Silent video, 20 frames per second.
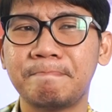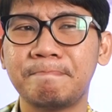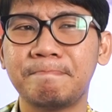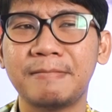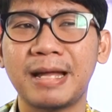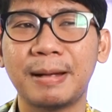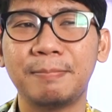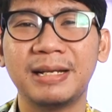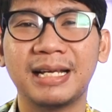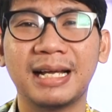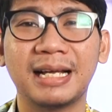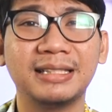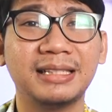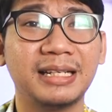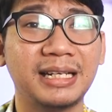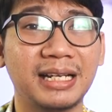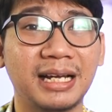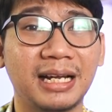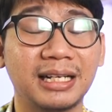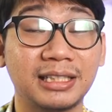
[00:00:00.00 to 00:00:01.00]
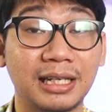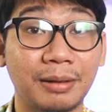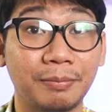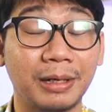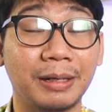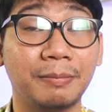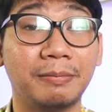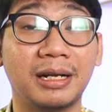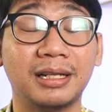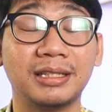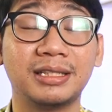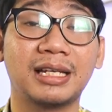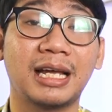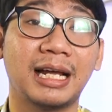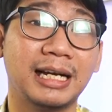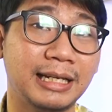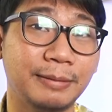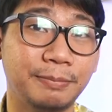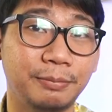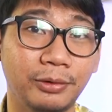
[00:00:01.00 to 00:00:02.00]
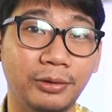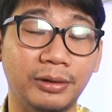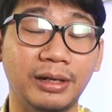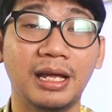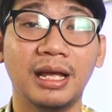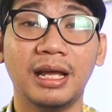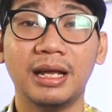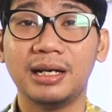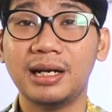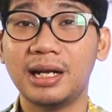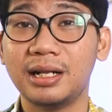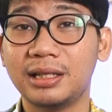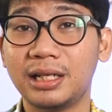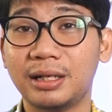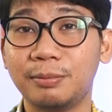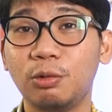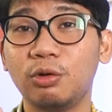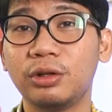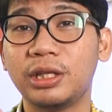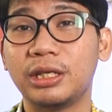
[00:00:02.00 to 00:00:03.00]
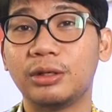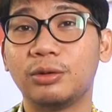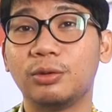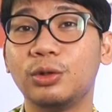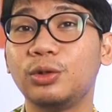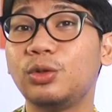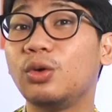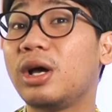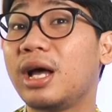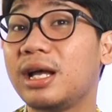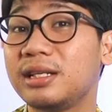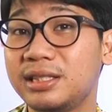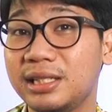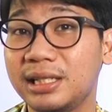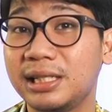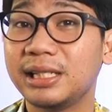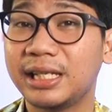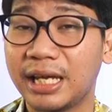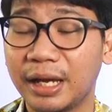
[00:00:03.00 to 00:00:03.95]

hmm, aplikasi ringan sampai berat sekalipun. Dan terbukti untuk hasil